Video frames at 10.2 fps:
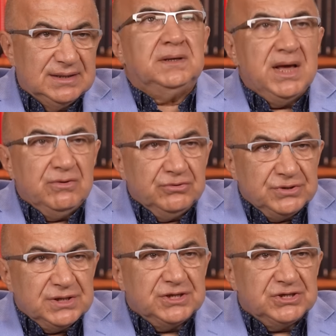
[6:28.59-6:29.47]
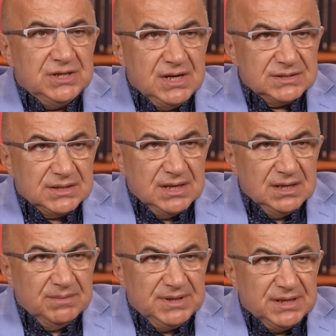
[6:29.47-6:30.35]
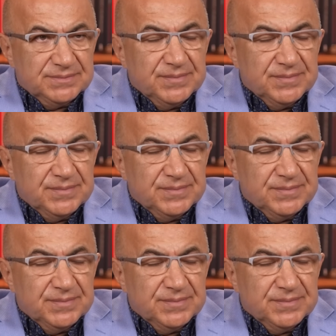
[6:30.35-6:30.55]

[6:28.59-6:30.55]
Neotik kişiler sayılabilir.